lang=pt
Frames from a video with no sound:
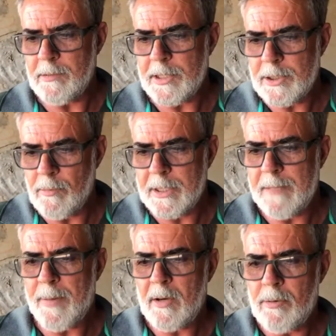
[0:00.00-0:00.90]
e nós estamos aqui
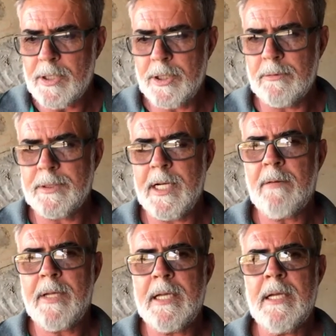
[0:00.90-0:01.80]
para corrigir os
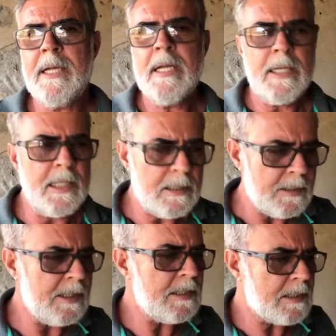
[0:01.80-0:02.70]
erros que, que,
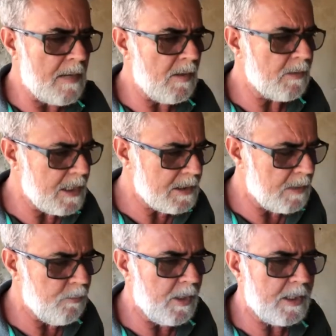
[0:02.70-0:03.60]
que estava
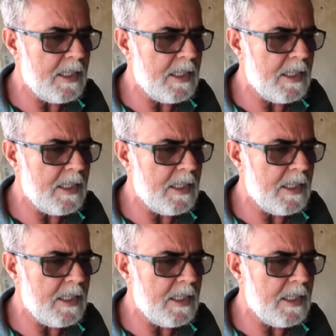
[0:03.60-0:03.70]
acontecendo por aqui.